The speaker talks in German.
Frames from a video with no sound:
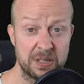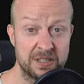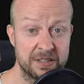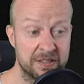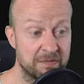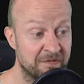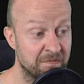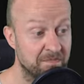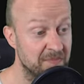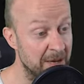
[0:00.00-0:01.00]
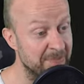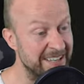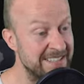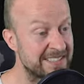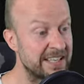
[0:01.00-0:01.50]
äh,
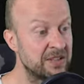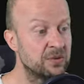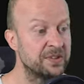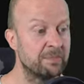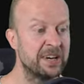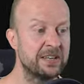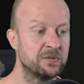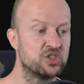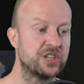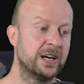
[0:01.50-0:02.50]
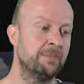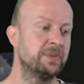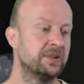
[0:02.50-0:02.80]
herbeisehne und herbeigewünscht habe.